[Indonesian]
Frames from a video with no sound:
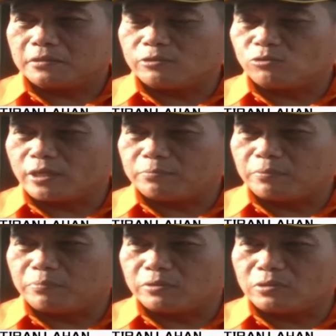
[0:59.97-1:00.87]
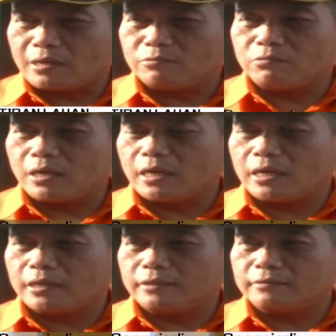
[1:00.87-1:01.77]
dengan surat pemberitahuan
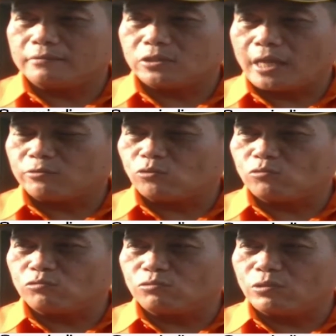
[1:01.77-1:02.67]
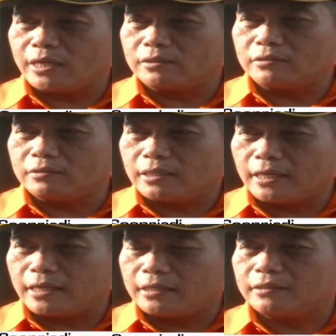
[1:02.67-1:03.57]
satu dua
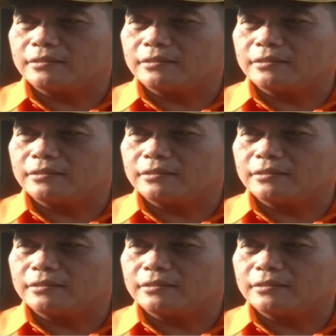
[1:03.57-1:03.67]
tiga